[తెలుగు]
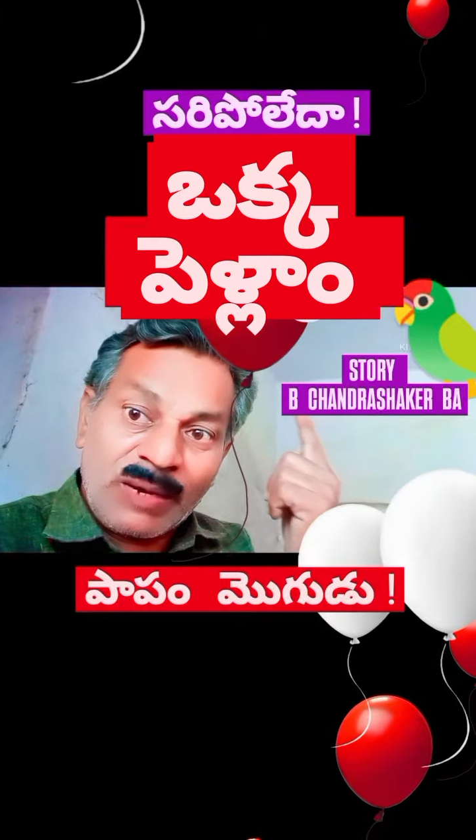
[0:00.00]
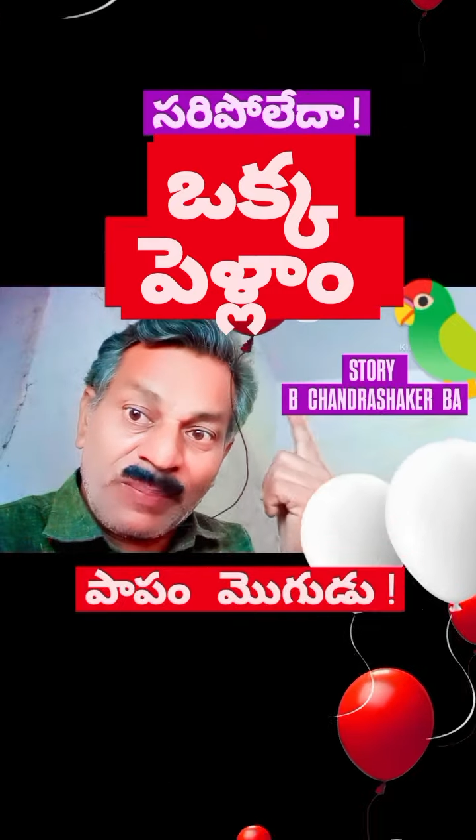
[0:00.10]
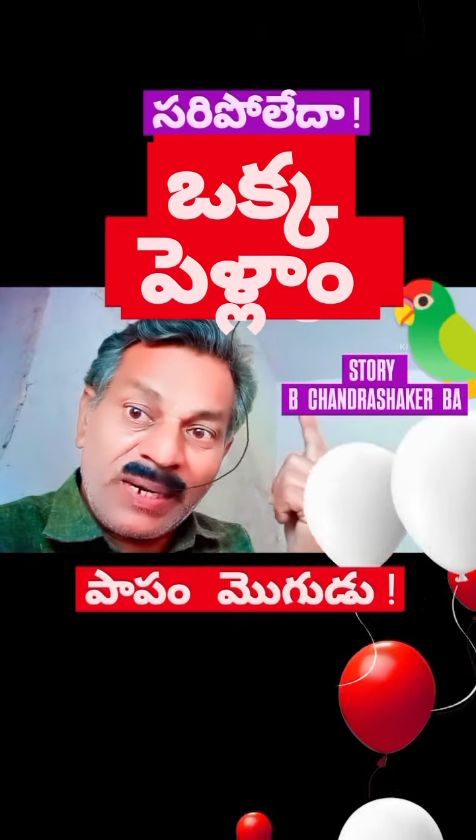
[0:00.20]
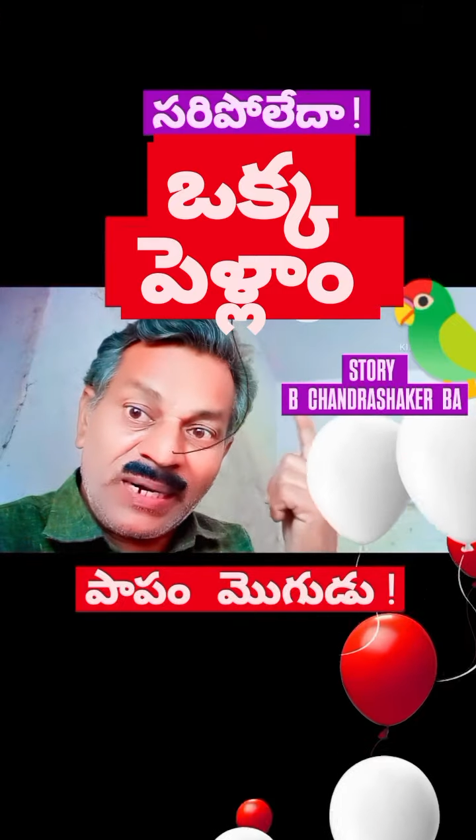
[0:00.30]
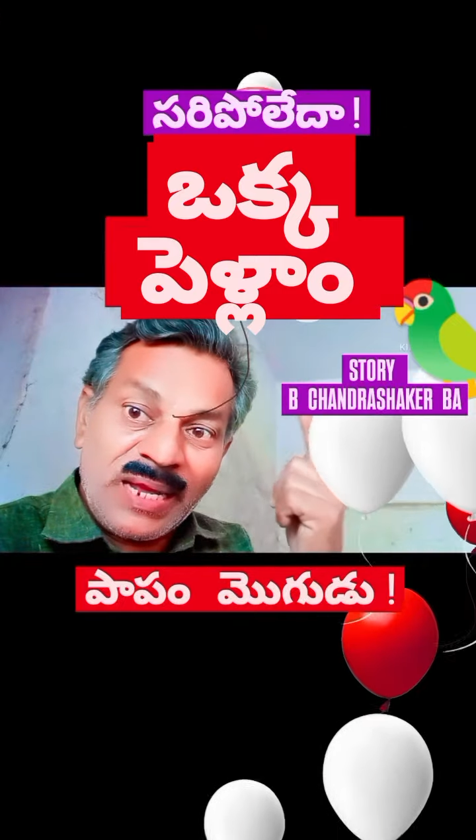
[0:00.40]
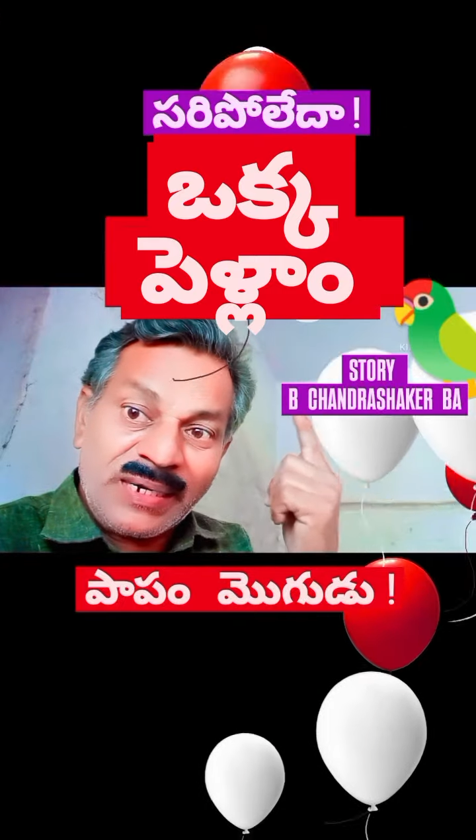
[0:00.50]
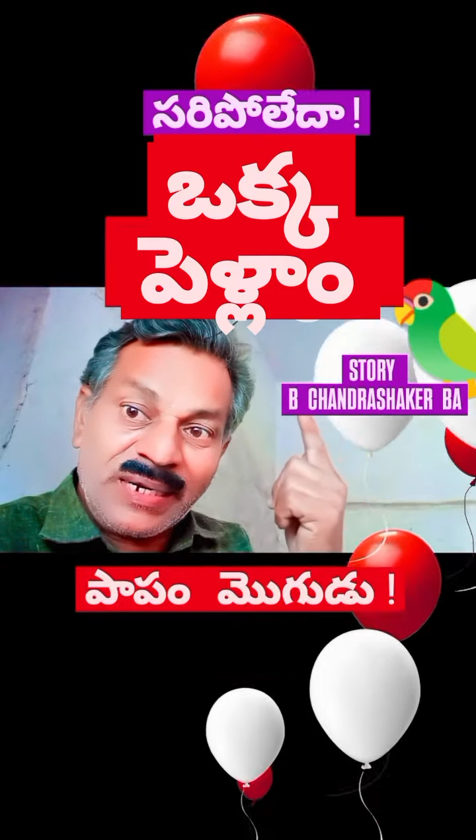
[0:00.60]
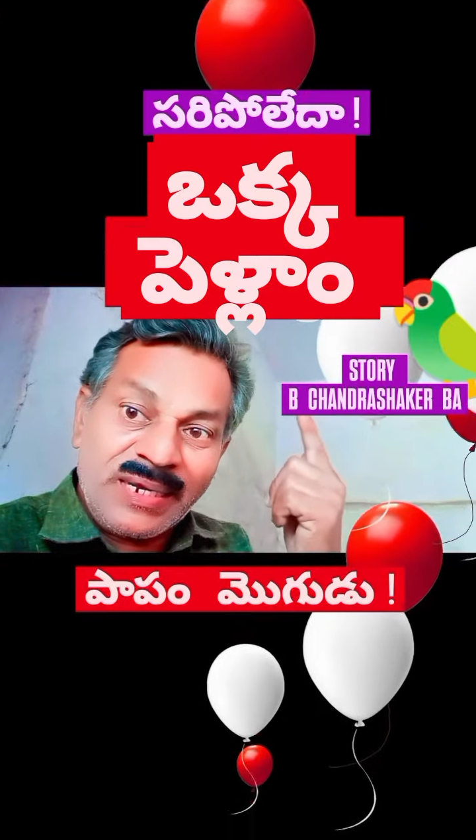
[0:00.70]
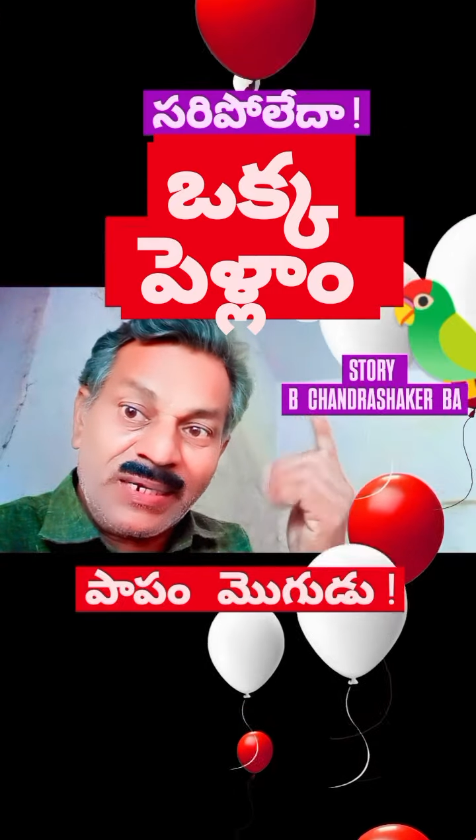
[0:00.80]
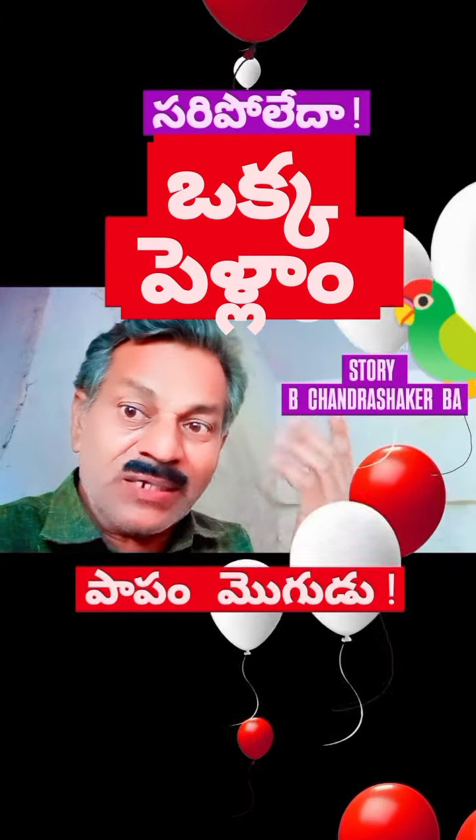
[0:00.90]
ఒక్క
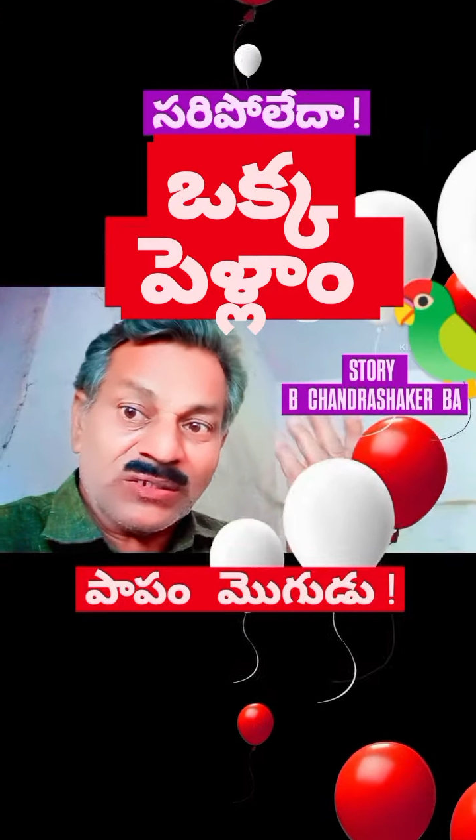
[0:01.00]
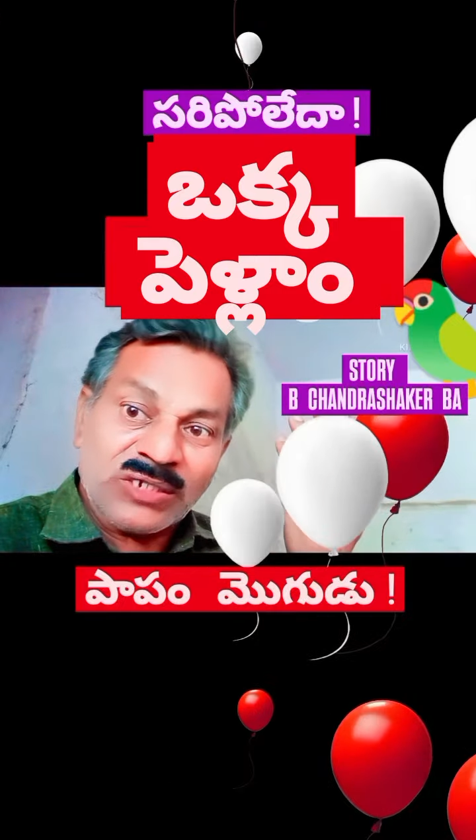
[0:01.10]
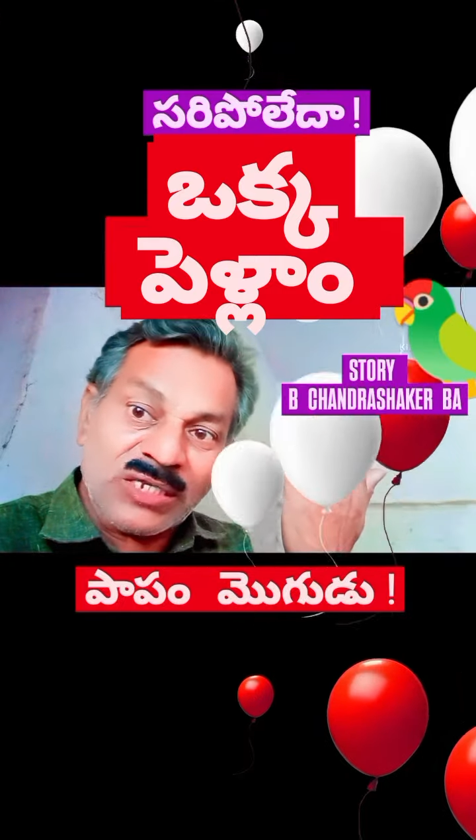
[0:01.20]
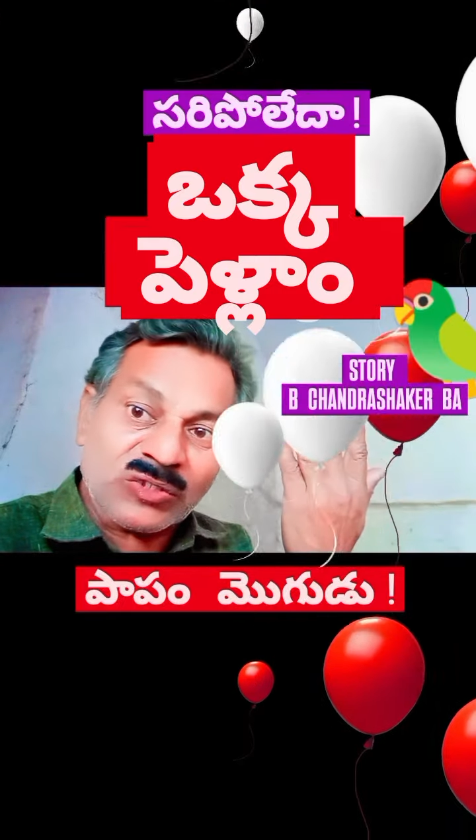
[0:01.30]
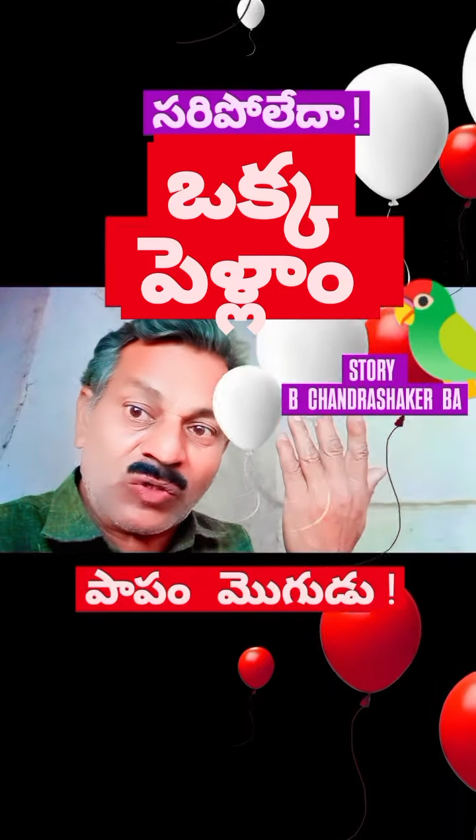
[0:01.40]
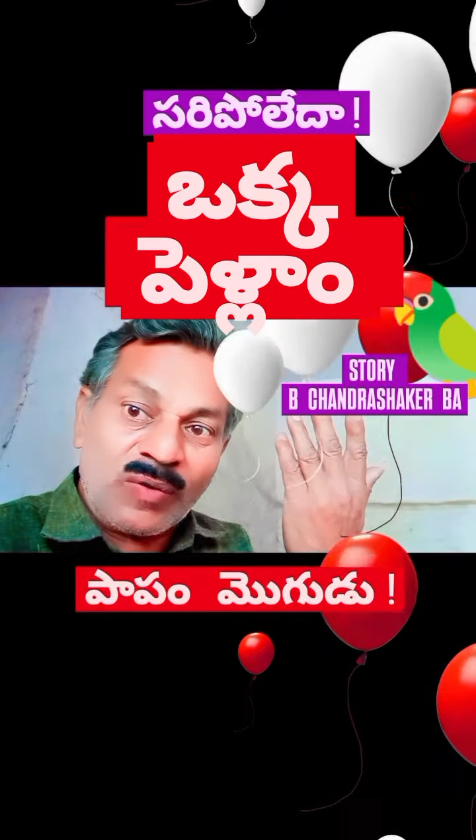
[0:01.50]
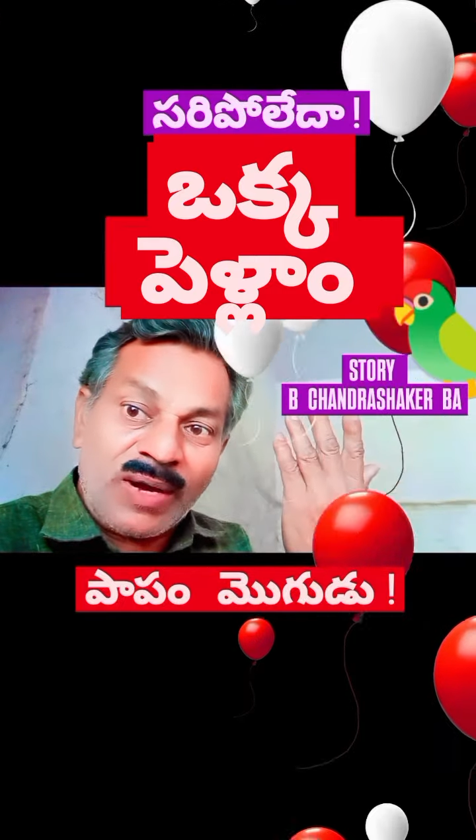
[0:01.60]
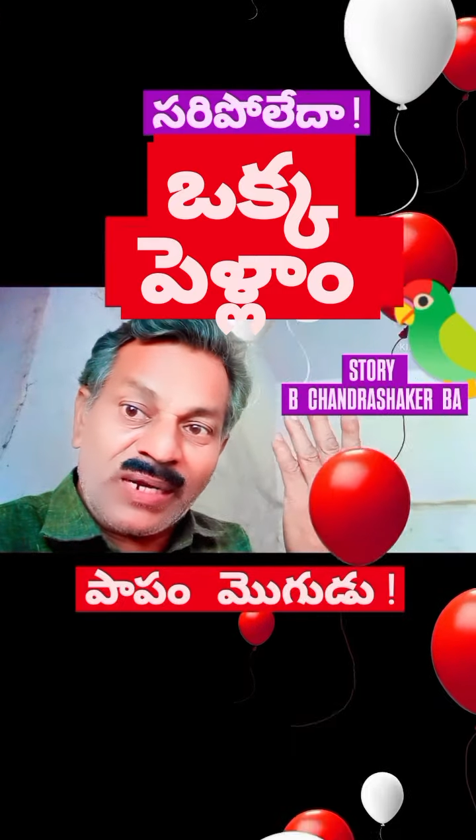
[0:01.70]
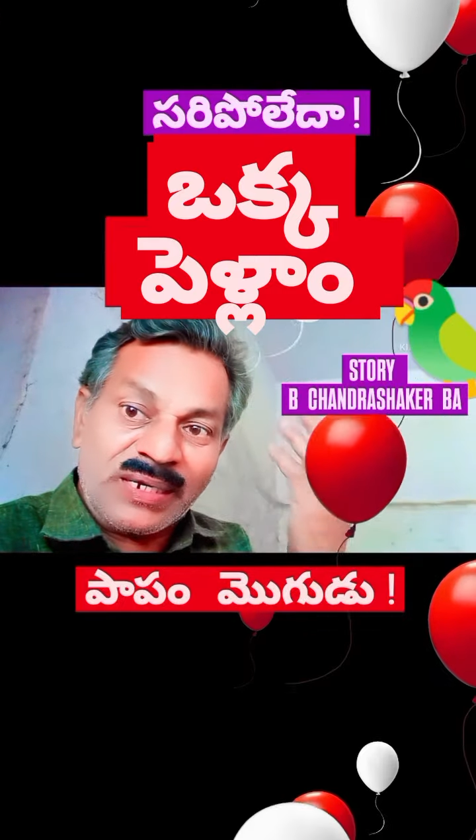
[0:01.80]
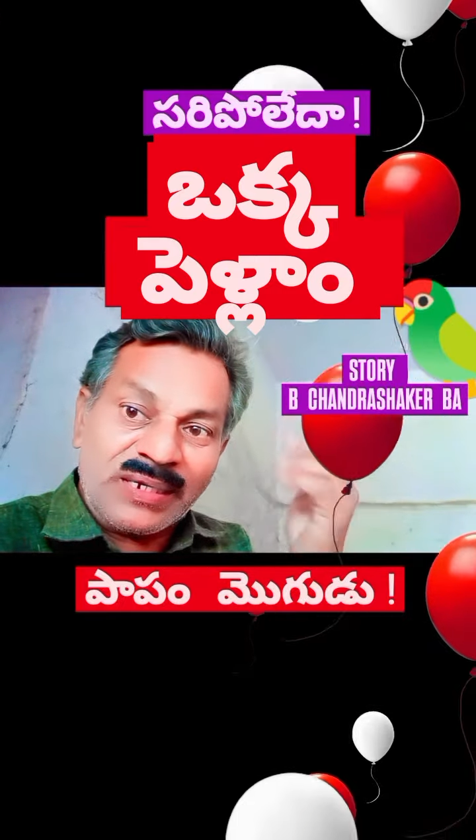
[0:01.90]
పెళ్ళాన్నే
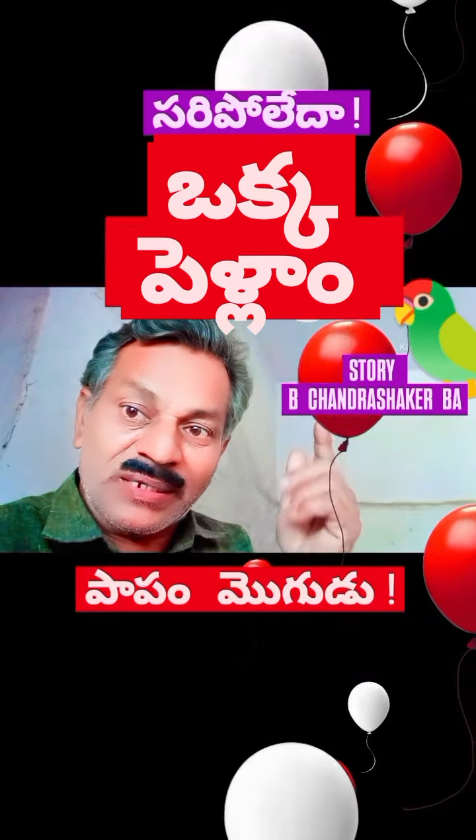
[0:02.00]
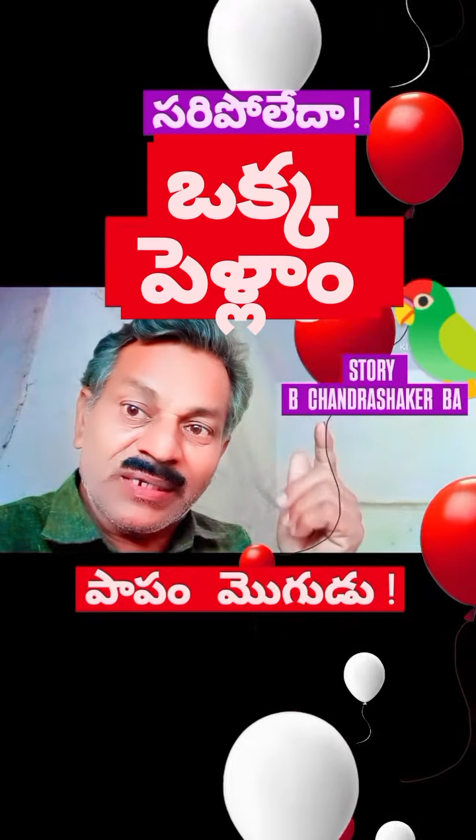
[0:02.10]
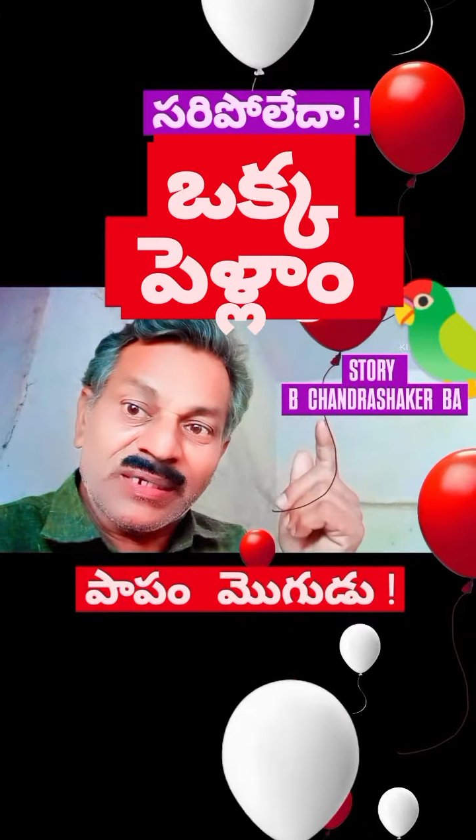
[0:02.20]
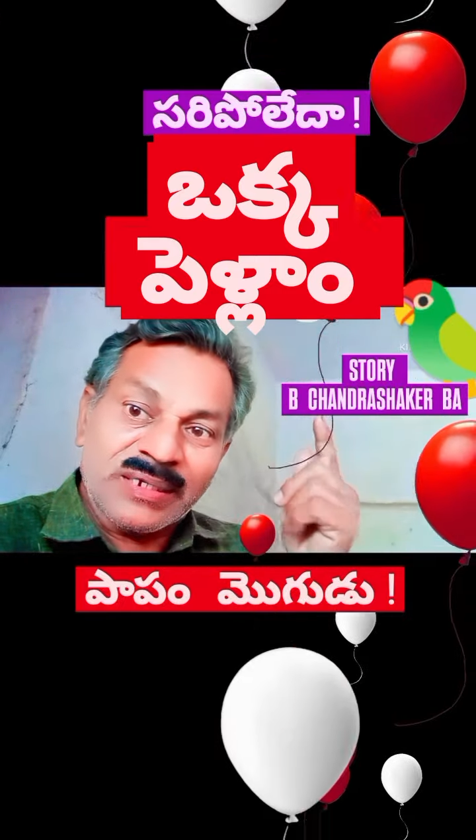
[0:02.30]
చేసుకోవాలి